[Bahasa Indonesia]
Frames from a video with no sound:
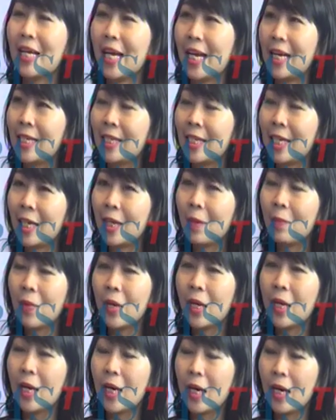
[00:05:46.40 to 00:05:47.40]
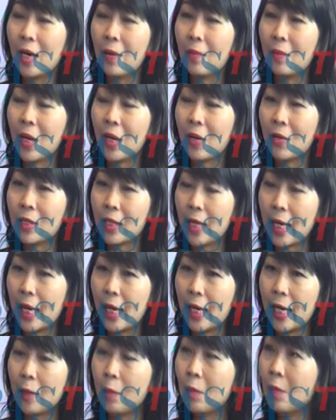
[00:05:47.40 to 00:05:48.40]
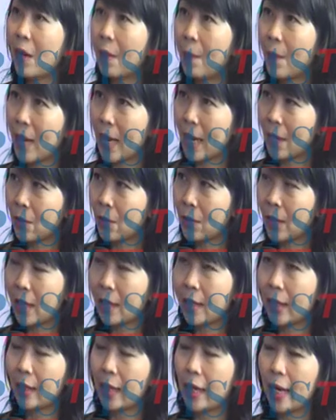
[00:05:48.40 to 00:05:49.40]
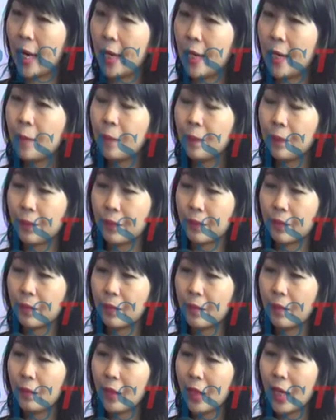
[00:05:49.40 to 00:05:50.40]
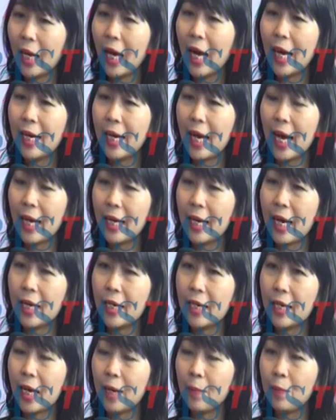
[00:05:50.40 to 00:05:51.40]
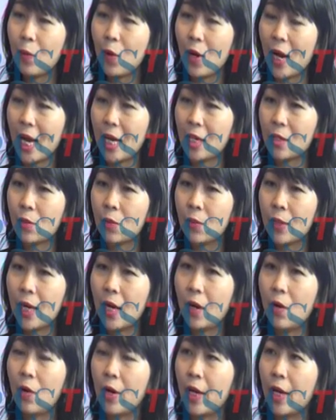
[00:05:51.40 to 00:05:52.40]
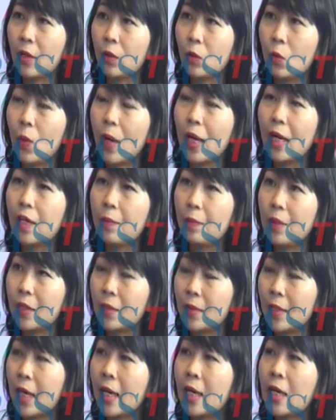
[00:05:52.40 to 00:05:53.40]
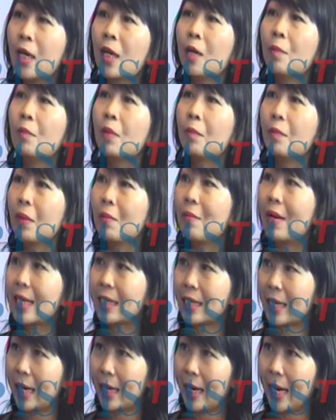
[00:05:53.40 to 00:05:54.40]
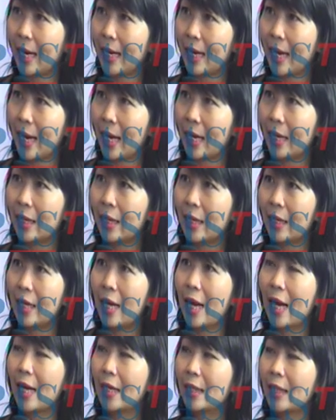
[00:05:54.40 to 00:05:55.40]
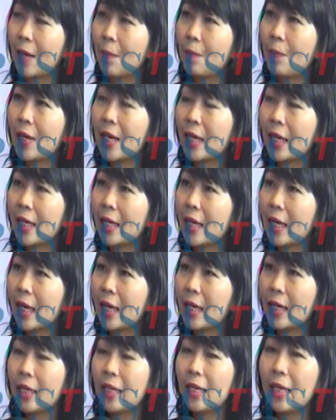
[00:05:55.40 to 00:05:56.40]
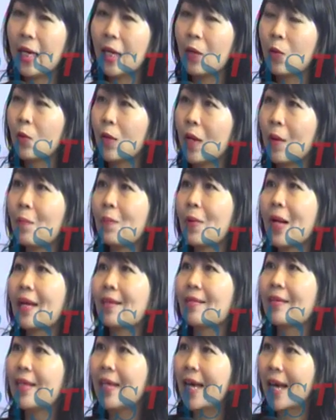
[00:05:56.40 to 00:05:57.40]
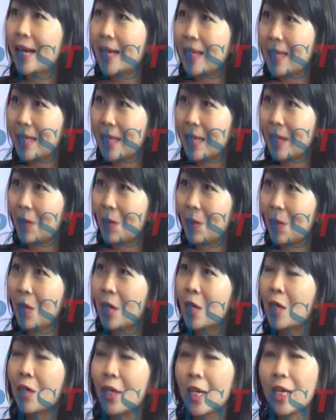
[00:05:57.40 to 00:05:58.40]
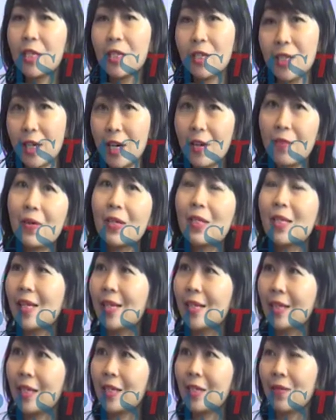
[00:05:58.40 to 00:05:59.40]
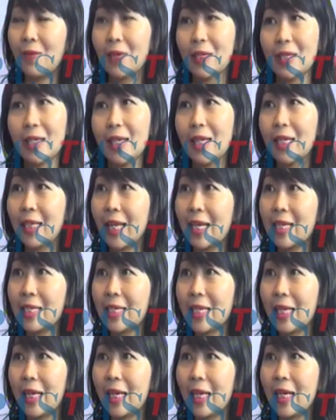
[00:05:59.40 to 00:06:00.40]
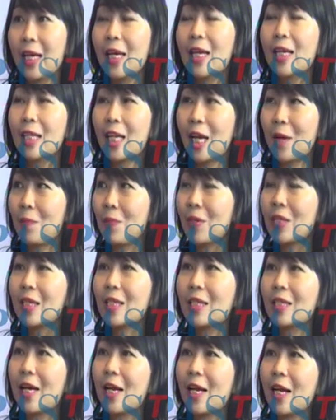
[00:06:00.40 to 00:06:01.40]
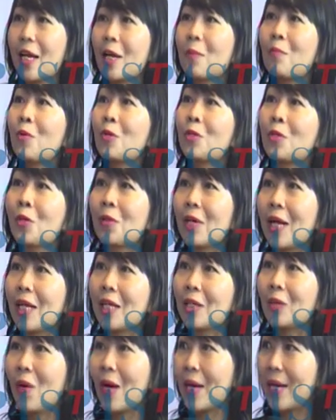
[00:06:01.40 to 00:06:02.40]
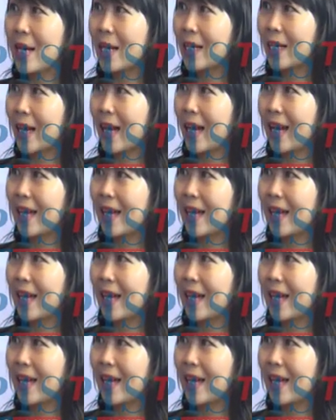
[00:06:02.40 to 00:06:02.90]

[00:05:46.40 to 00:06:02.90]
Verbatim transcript: Nah, di sini um, kalau saya lihat berapa kasus yang saya tangani anak-anak dengan pola asuh yang orang tua lebihnya membebaskan anak. Hmm. Nah, tapi akhirnya kan dia kurang perhatian di situ. Hmm. Oke, secara fasilitas difasilitasi, tapi secara emosional itu ada enggak?